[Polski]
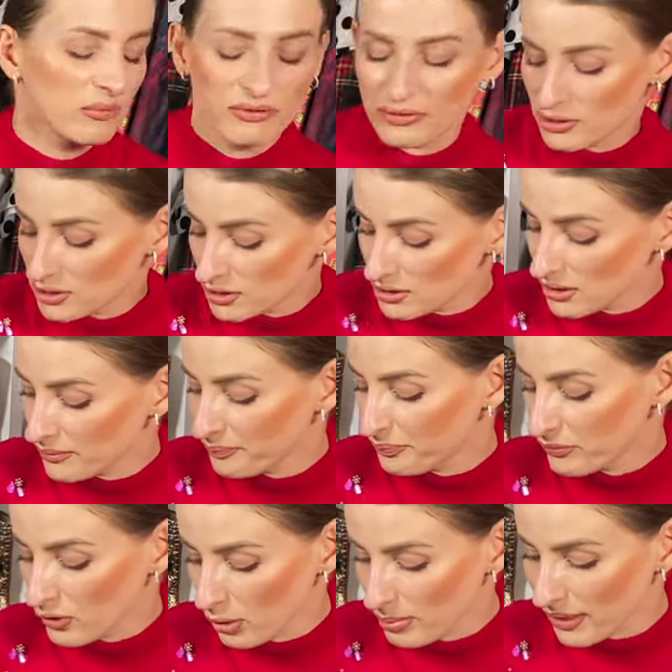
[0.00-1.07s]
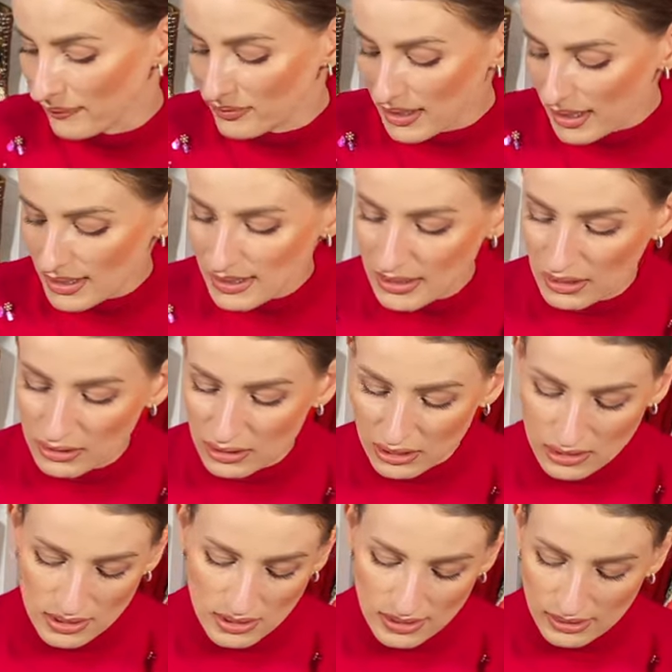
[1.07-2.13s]
mi wierzycie. Dobra, teraz
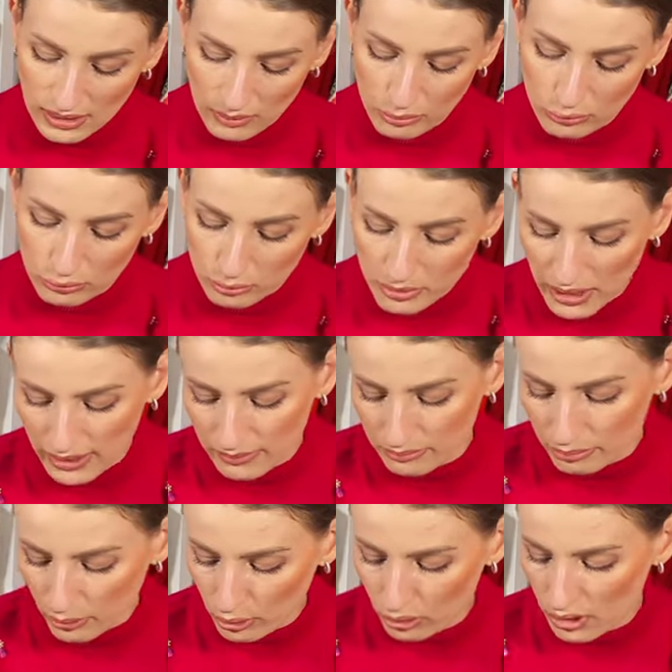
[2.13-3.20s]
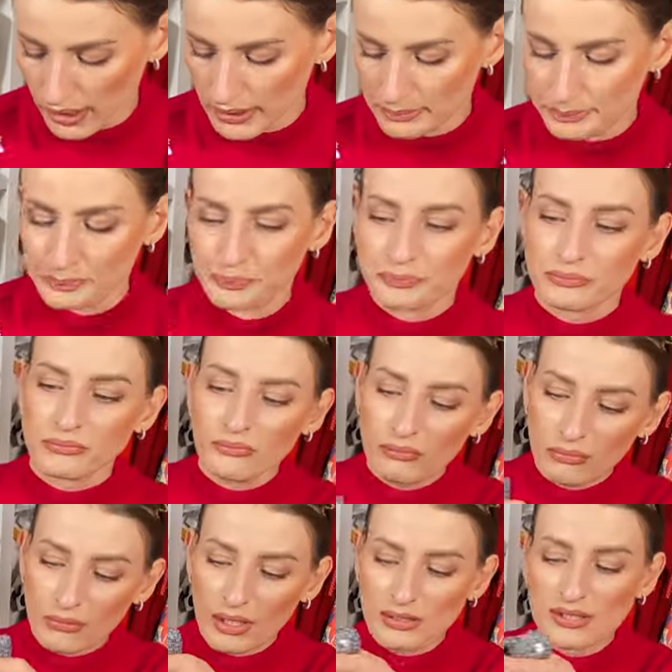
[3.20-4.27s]
rzeczy ze sklepu ubieram po kolei.
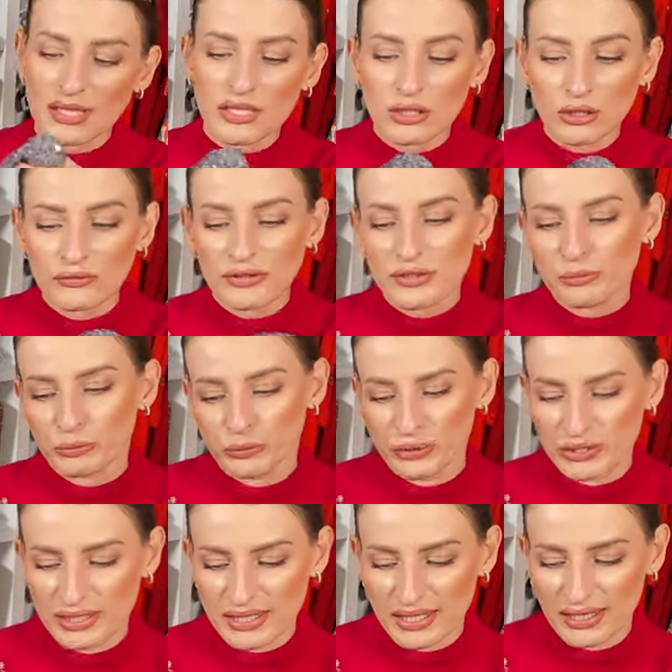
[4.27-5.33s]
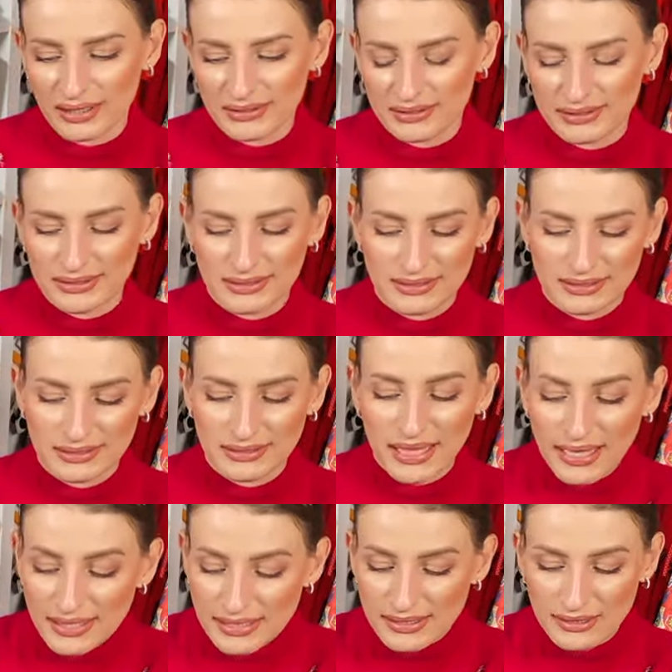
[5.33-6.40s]
Cekinowa spódnica y,
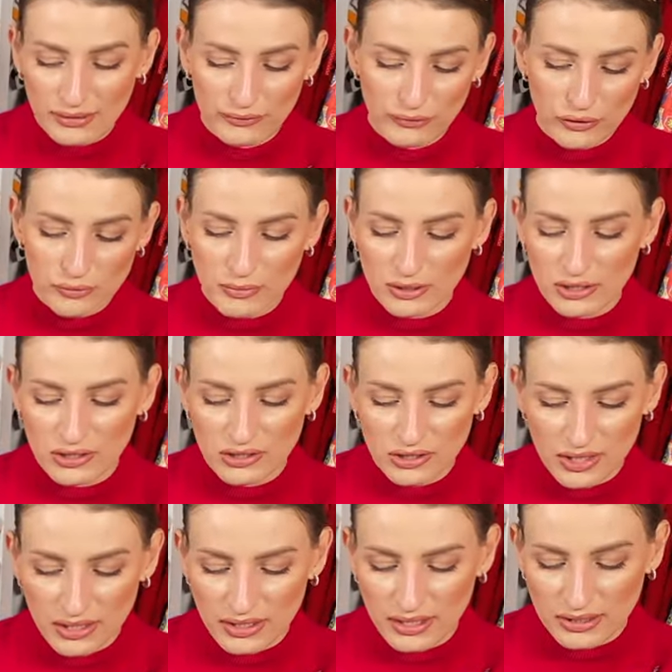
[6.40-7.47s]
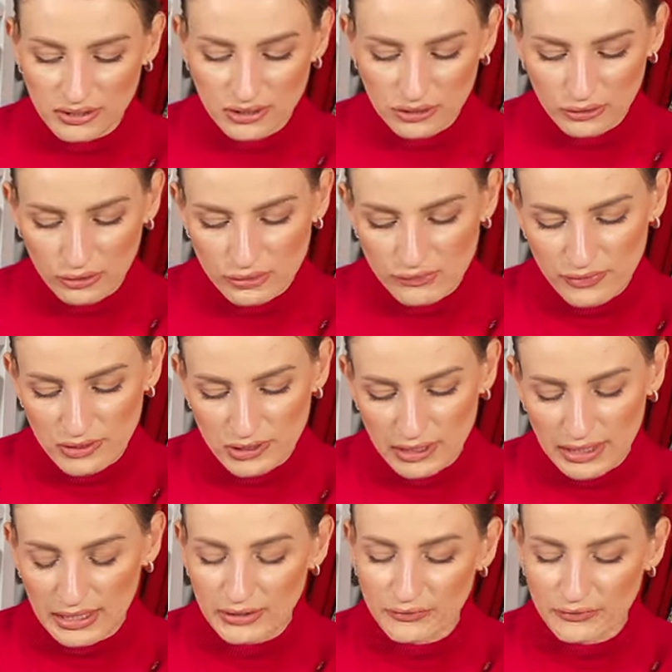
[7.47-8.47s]
Next w rozmiarze 14 do zwężenia